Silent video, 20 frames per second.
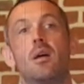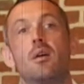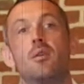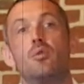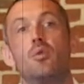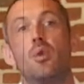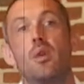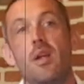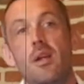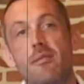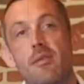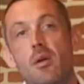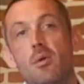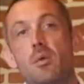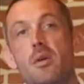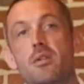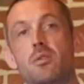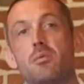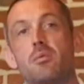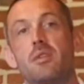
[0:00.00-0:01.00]
de
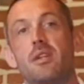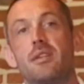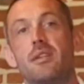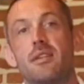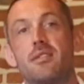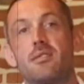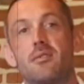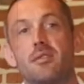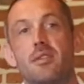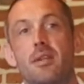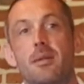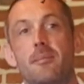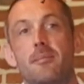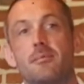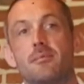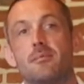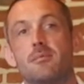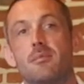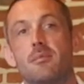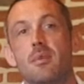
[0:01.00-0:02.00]
l'évaluation de l'état de santé.
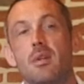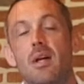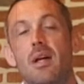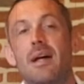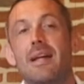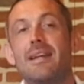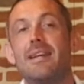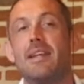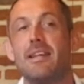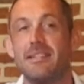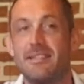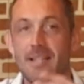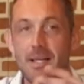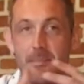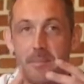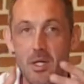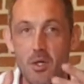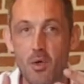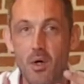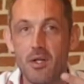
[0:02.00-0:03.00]
Les
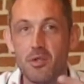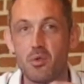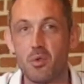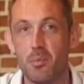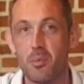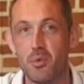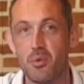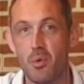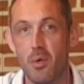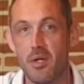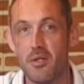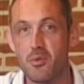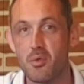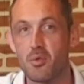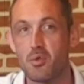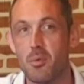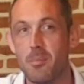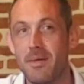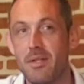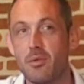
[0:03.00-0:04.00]
améliorations mesurées se
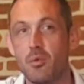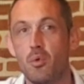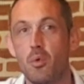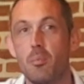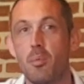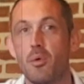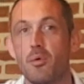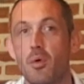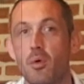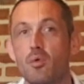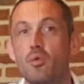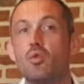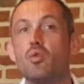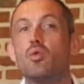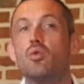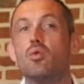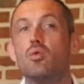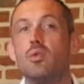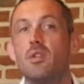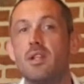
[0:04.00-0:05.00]
sont maintenues pendant
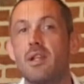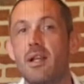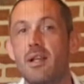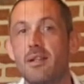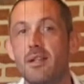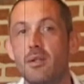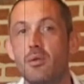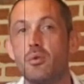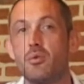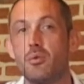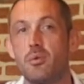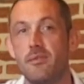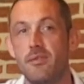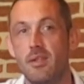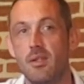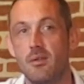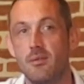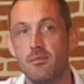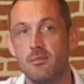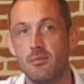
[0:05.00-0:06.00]
toute l'année de suivi.
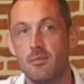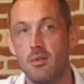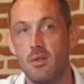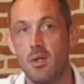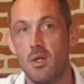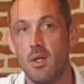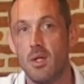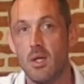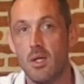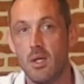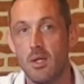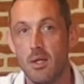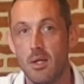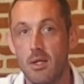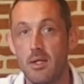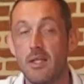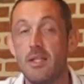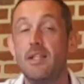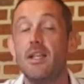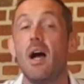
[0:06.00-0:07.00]

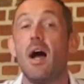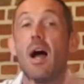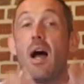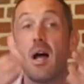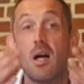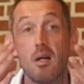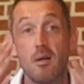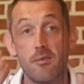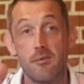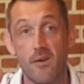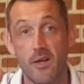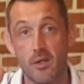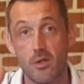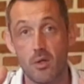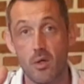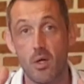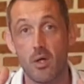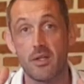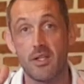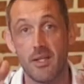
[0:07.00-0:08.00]
Il y a un
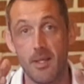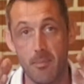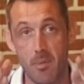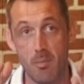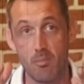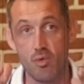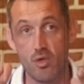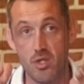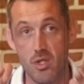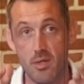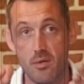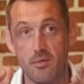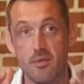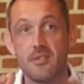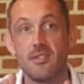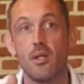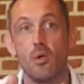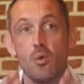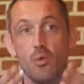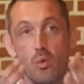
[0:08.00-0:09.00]
facteur qui n'a pas bougé,
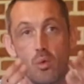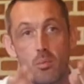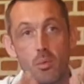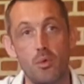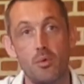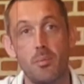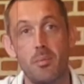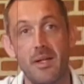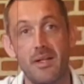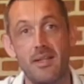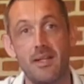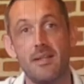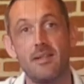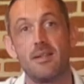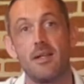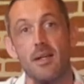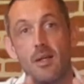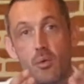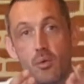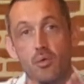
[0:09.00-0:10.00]
c'est le nombre de
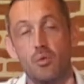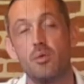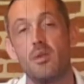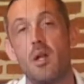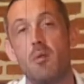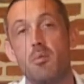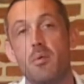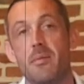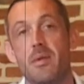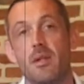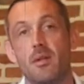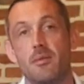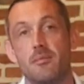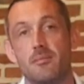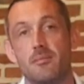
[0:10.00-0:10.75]
plaquettes et le taux d'albumine.